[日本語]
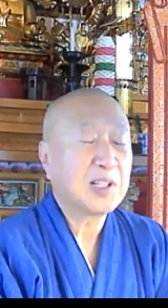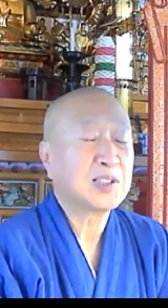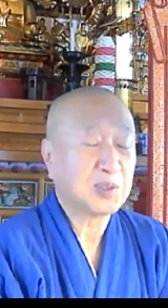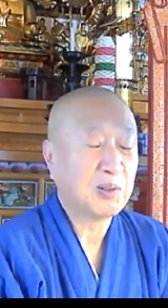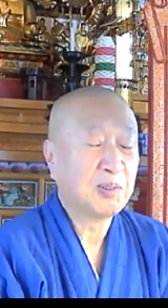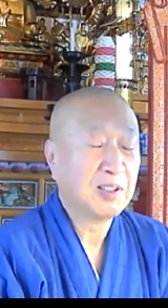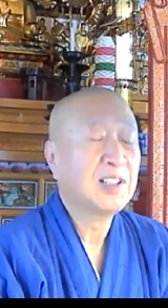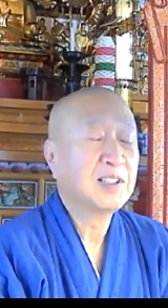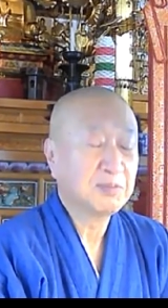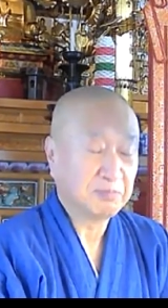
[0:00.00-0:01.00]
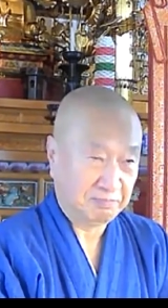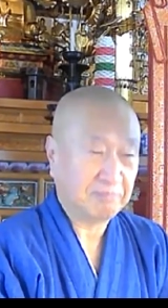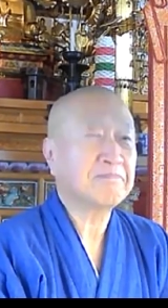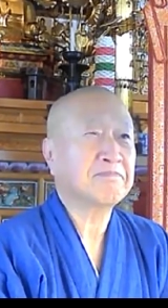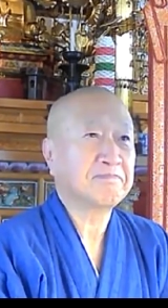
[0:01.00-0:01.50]
いいでしょう。
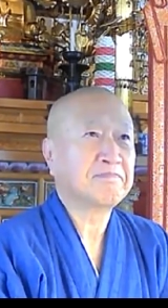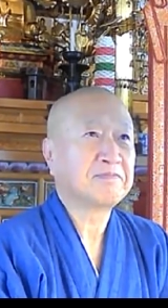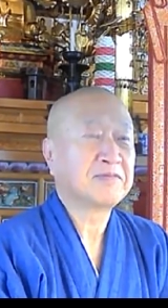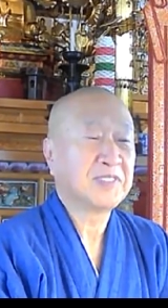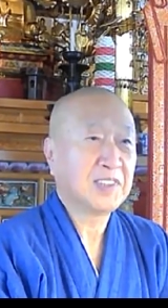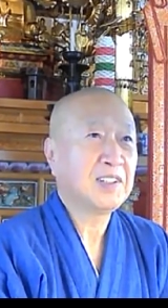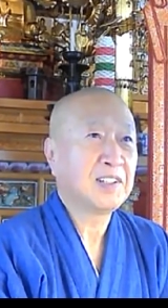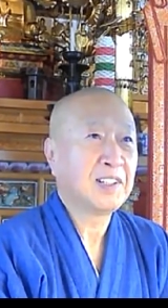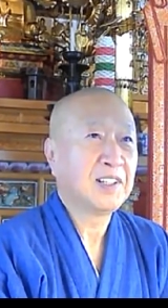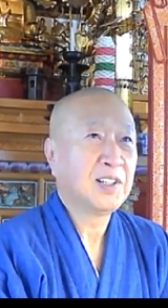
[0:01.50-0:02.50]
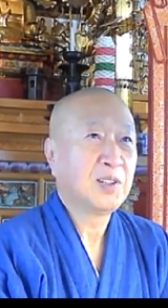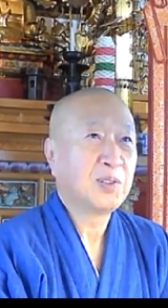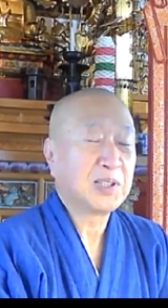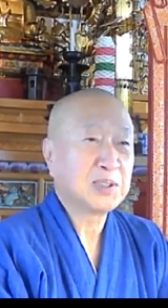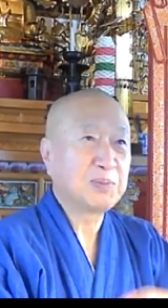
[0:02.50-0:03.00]
うん。ね。
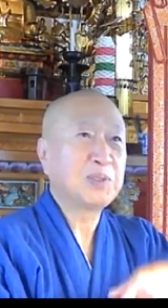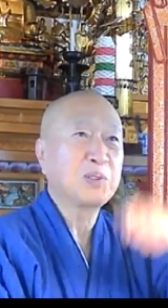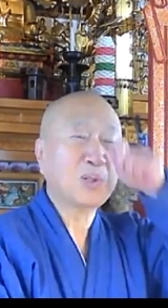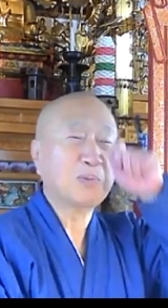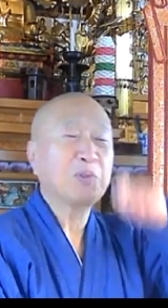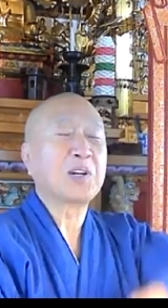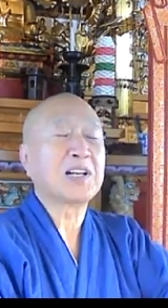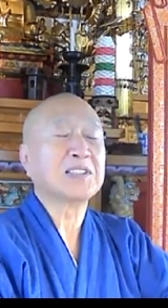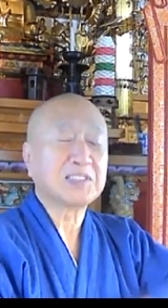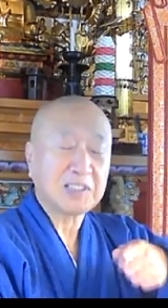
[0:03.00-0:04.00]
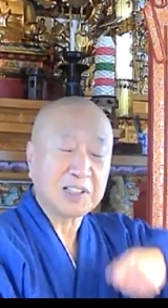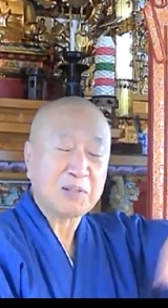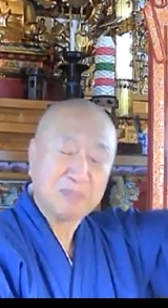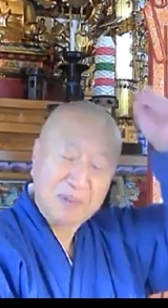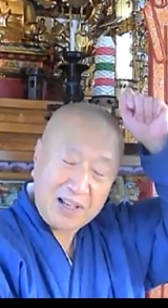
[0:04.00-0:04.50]
同じビールを飲むような感じですね。
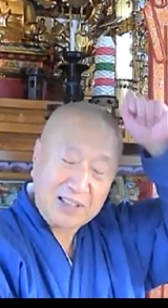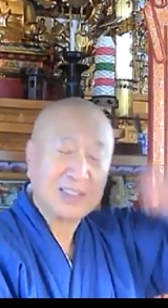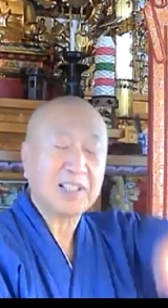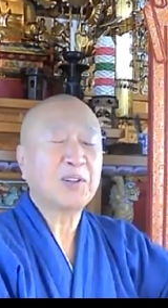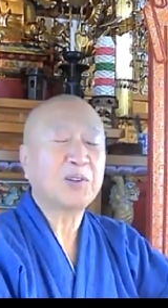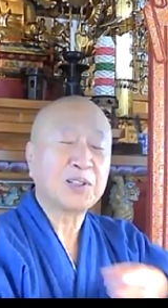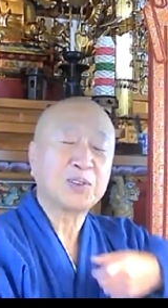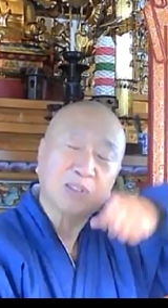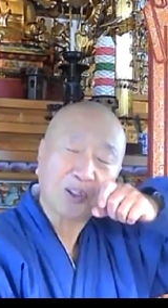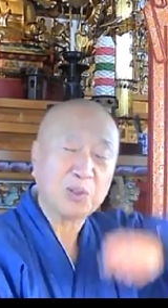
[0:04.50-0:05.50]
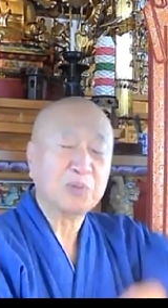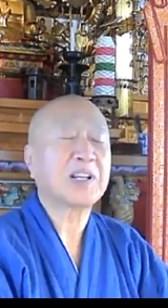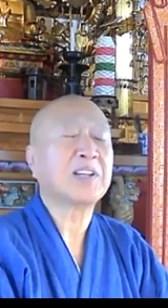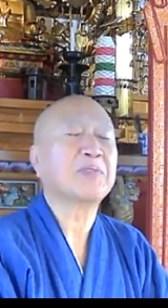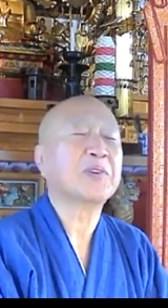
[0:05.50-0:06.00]
乾杯して、同じお茶を飲むみ
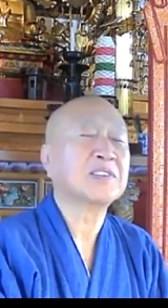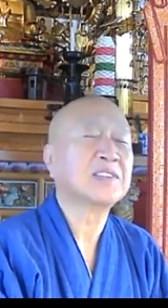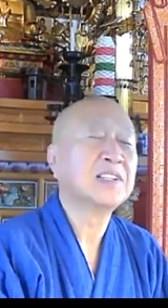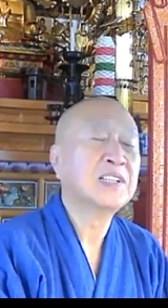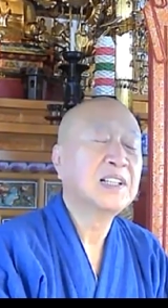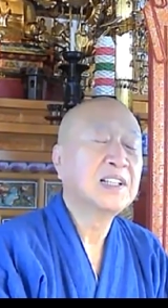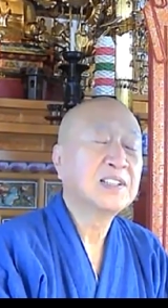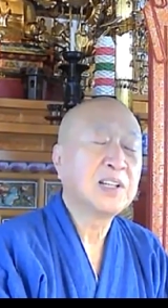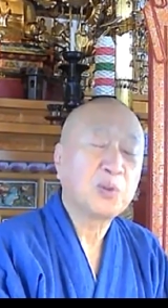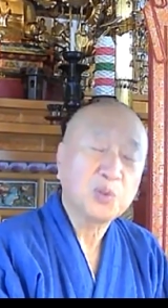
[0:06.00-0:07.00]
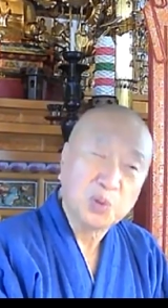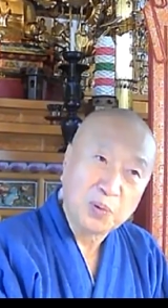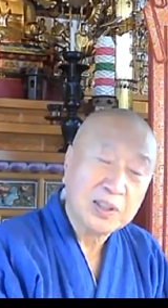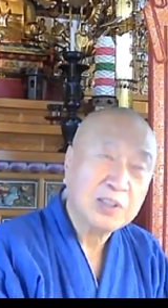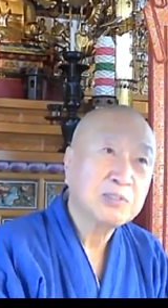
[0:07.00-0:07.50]
たいなもんです。で、言
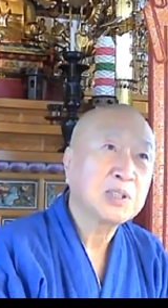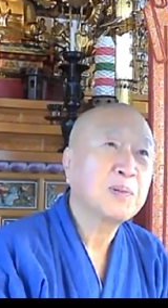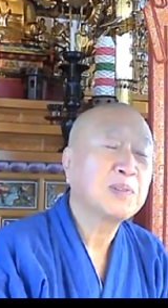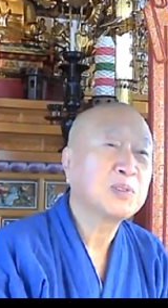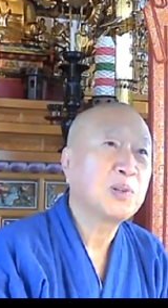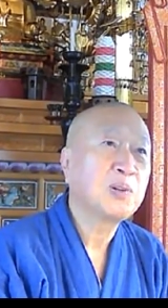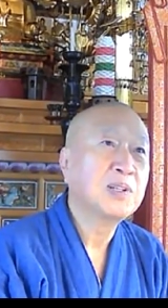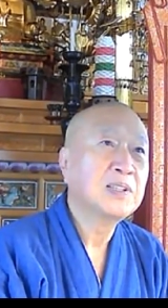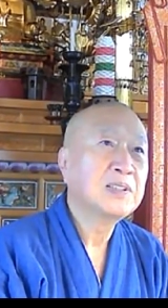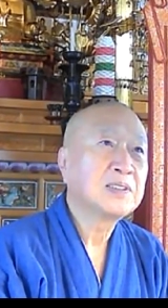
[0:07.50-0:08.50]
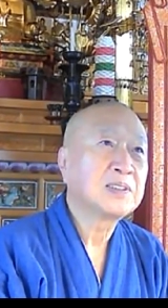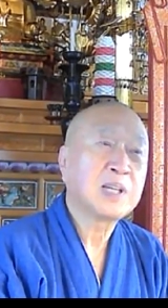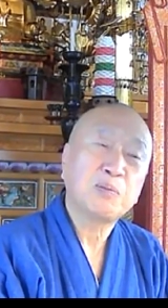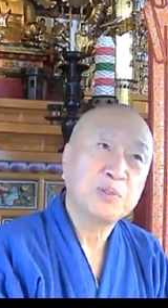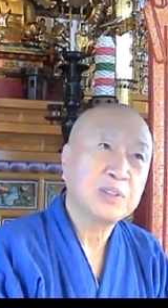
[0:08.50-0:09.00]
葉で言うてしまうと、
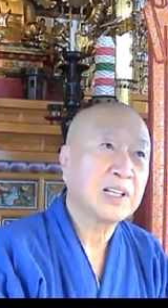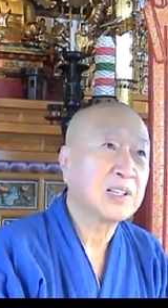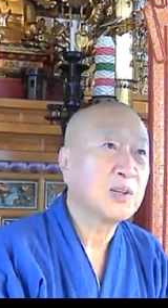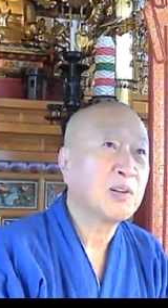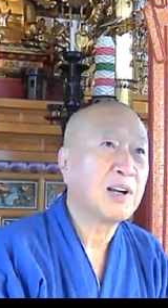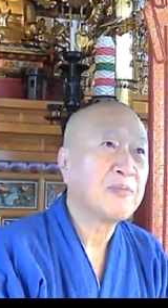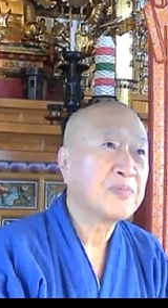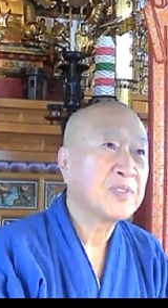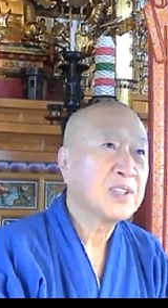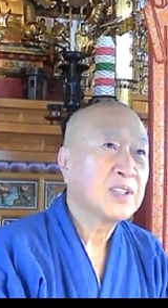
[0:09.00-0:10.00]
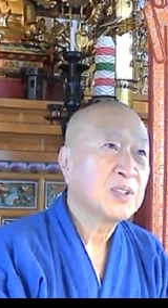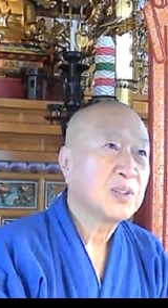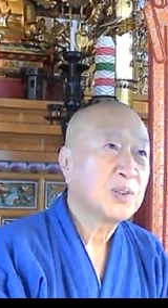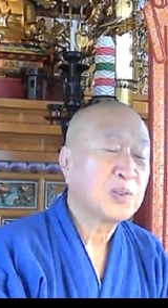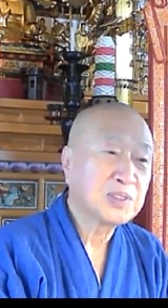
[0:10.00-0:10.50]
寒いだけでは、
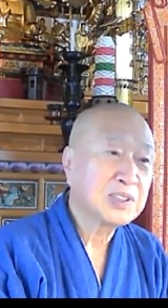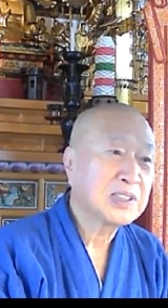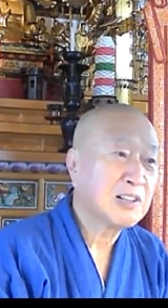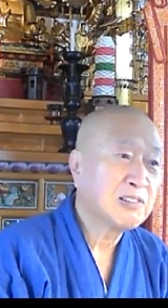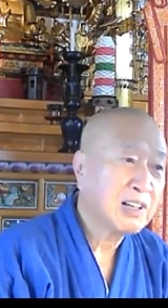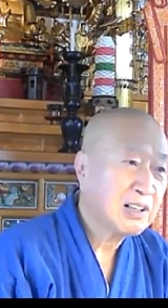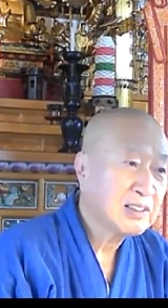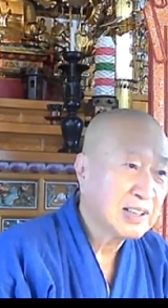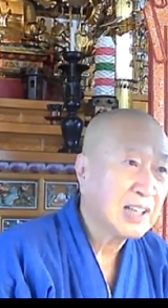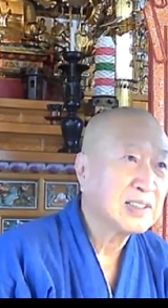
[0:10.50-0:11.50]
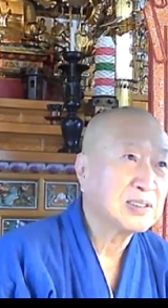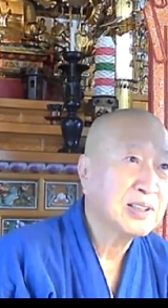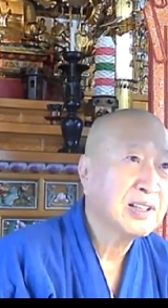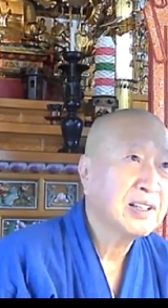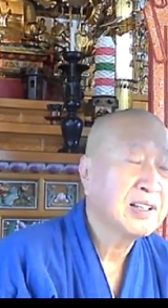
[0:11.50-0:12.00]
この実感はないです
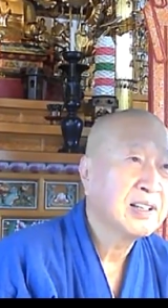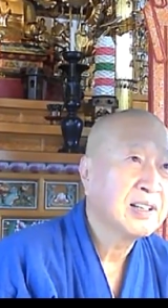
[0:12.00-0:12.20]
ね。